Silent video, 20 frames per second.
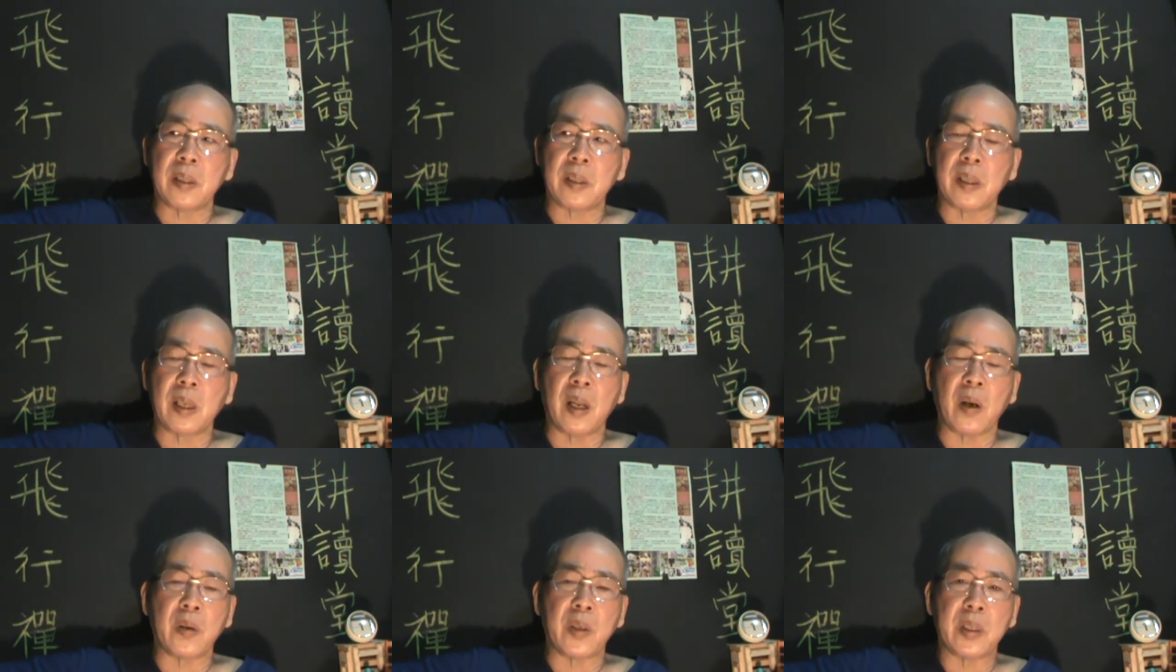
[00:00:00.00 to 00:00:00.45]

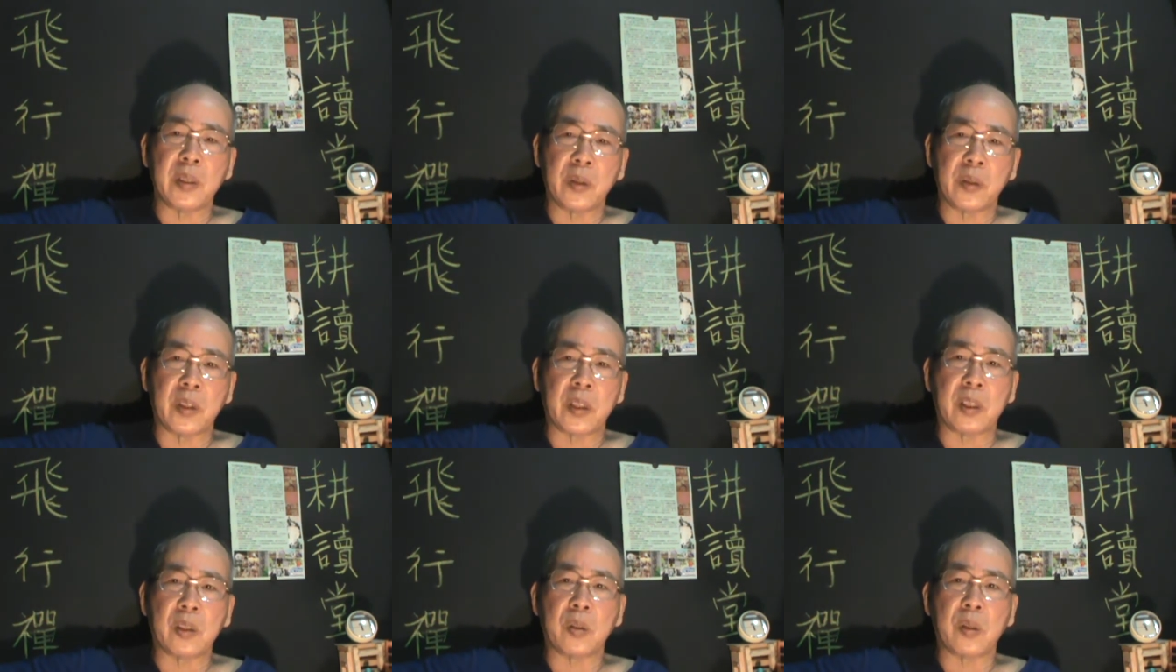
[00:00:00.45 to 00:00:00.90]
老人又
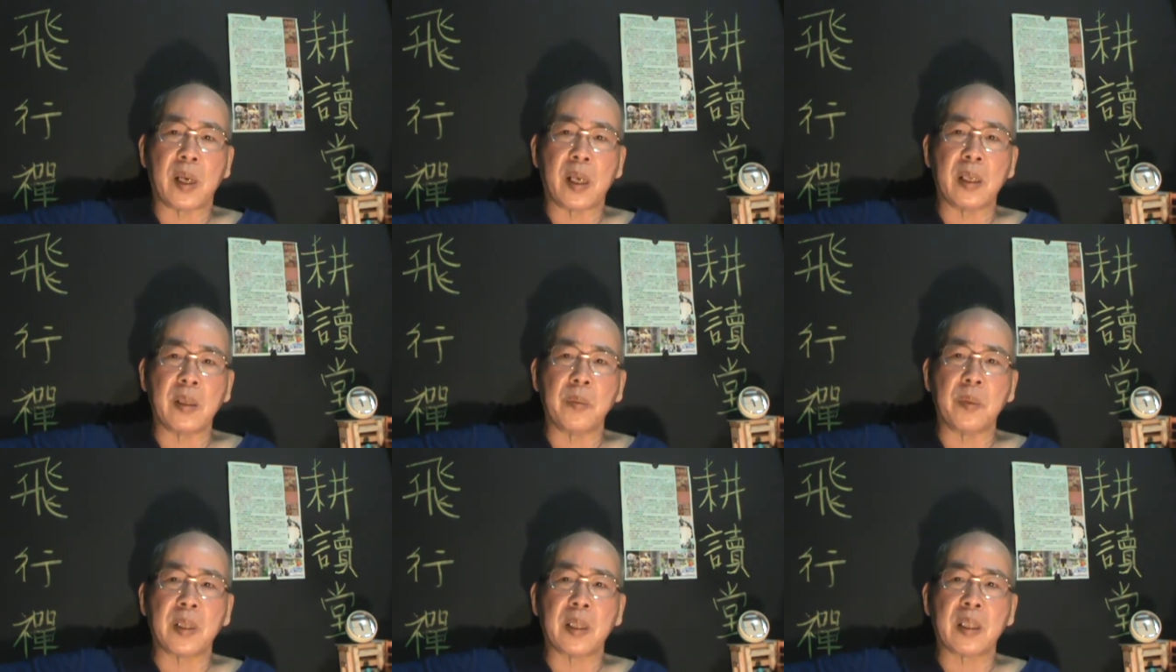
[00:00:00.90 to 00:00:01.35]
提出来，
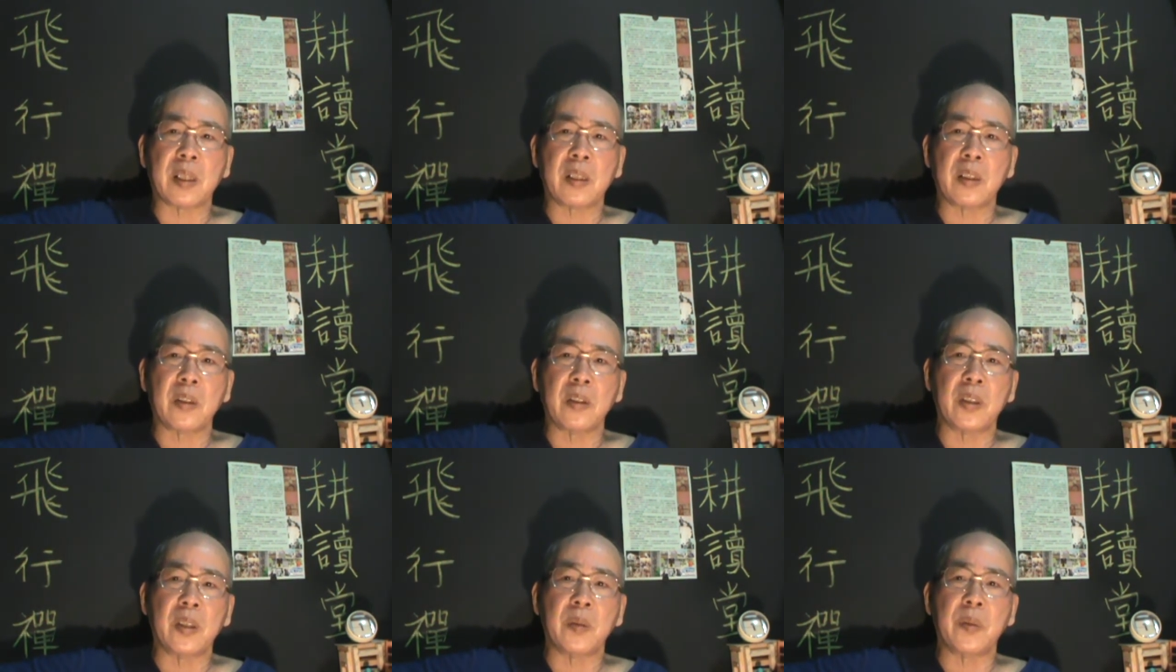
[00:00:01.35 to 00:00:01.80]
因为
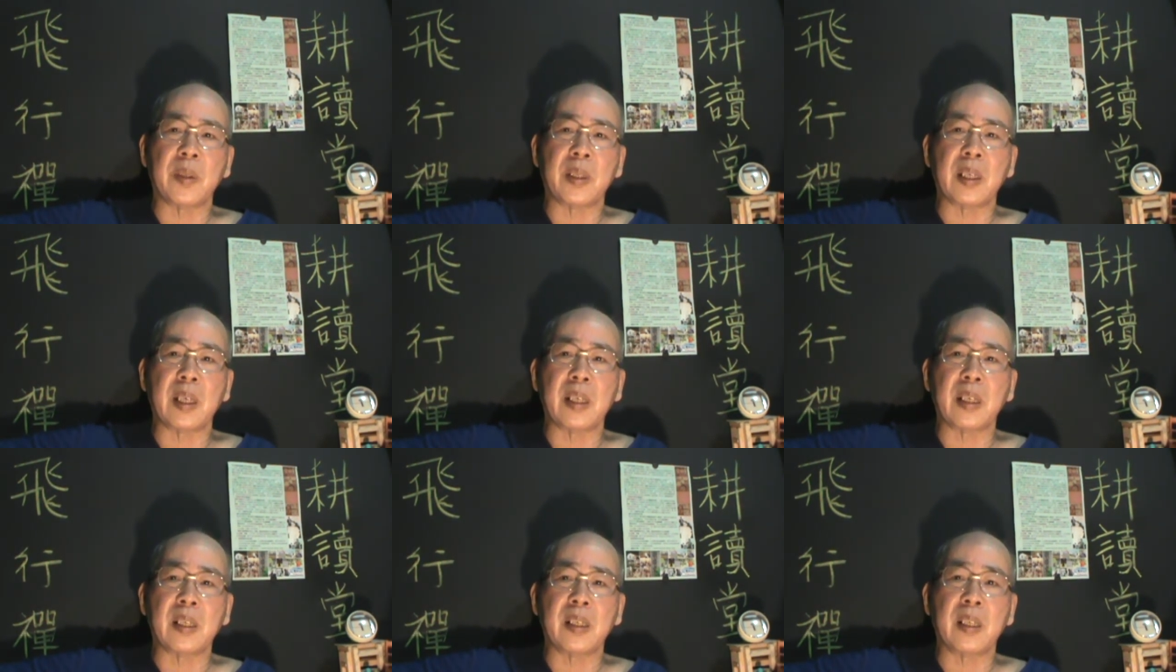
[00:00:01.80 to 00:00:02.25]
因为
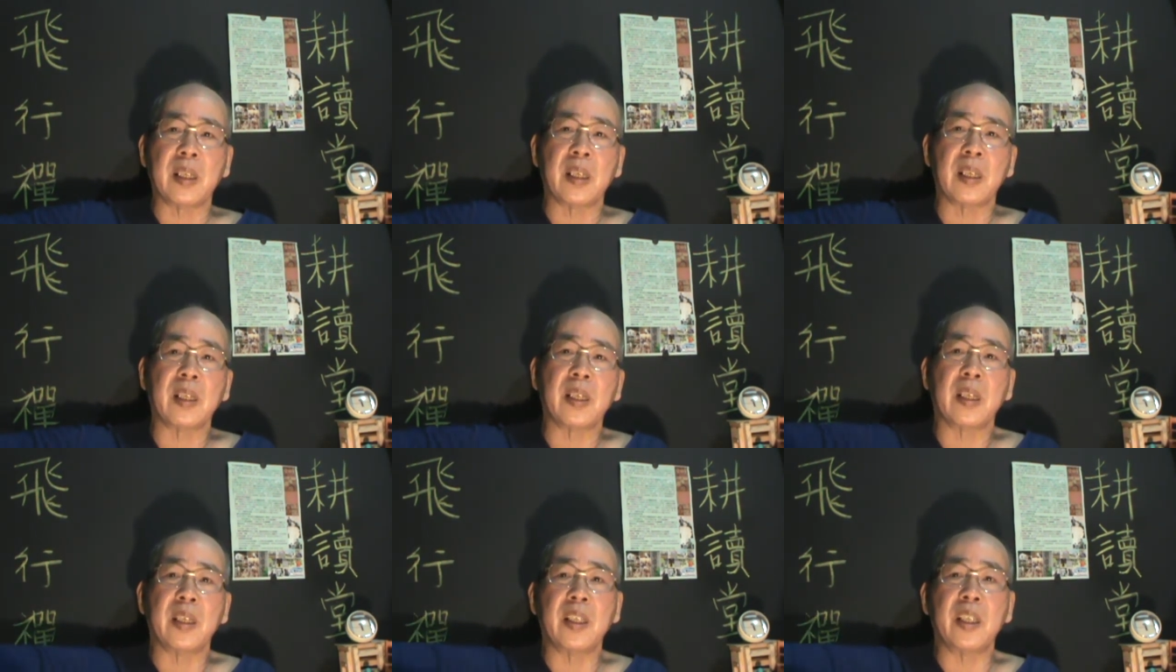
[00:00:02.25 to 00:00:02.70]
但那个
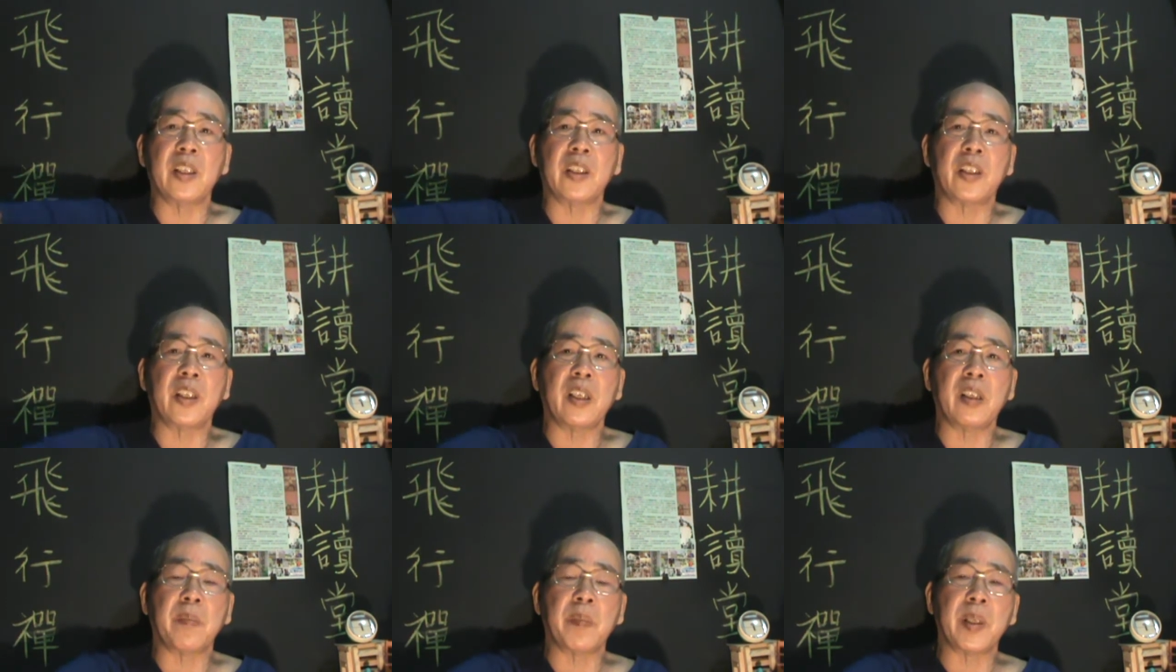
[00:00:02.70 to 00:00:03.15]
那个议
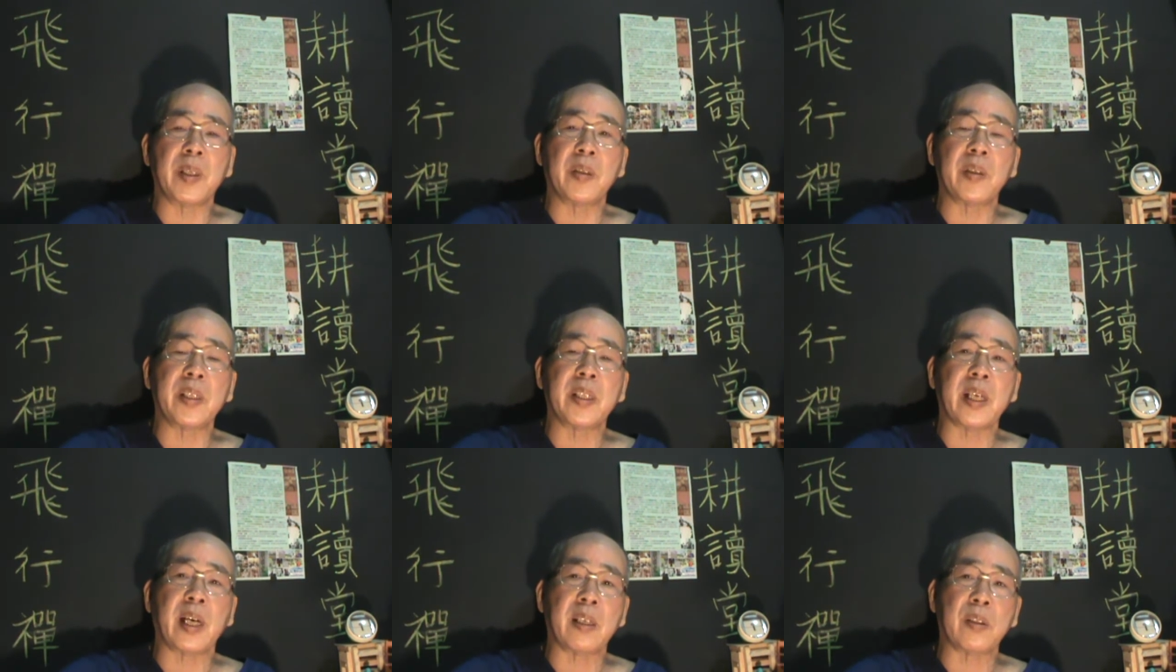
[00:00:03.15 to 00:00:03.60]
题里面有
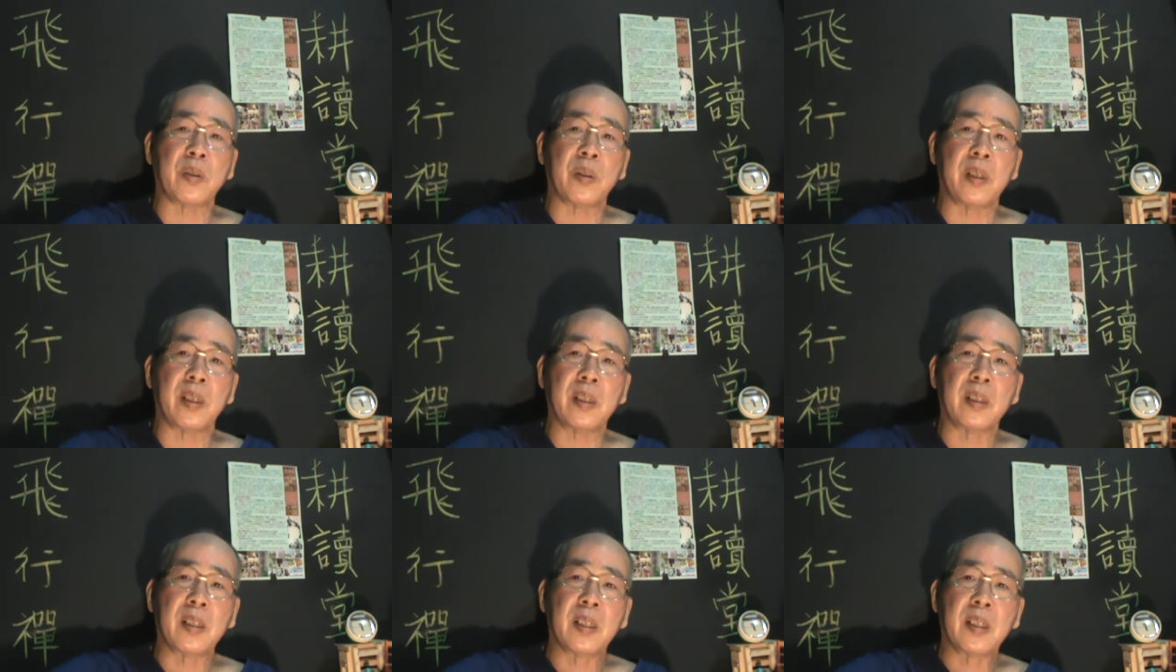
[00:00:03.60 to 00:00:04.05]
讲
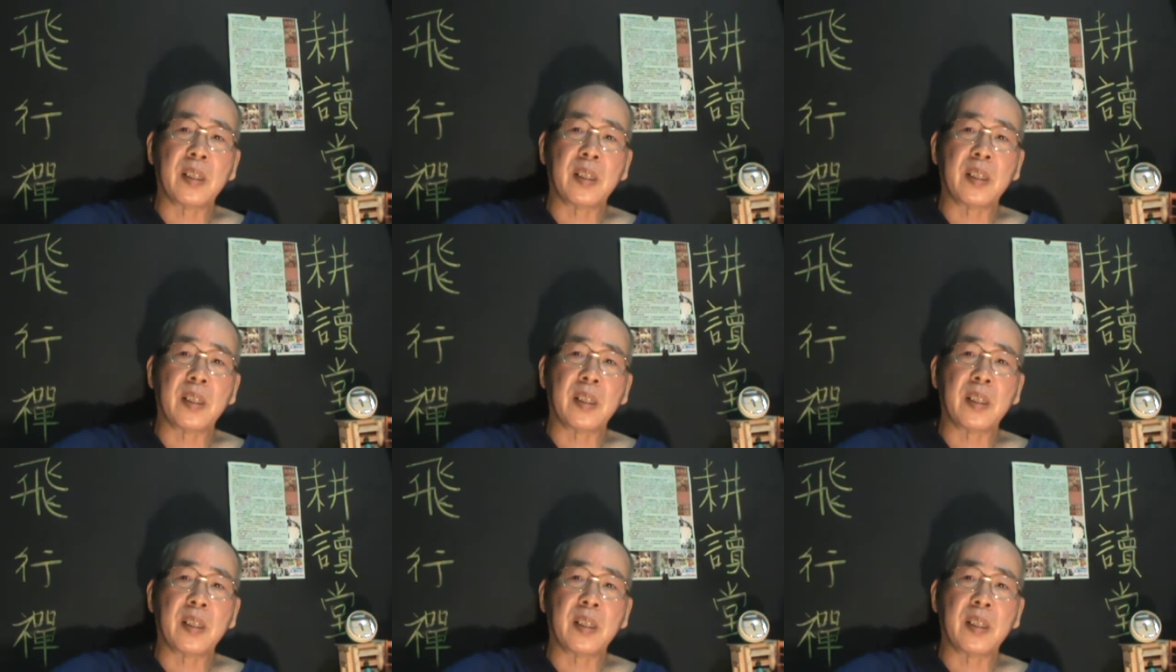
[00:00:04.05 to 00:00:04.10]
说，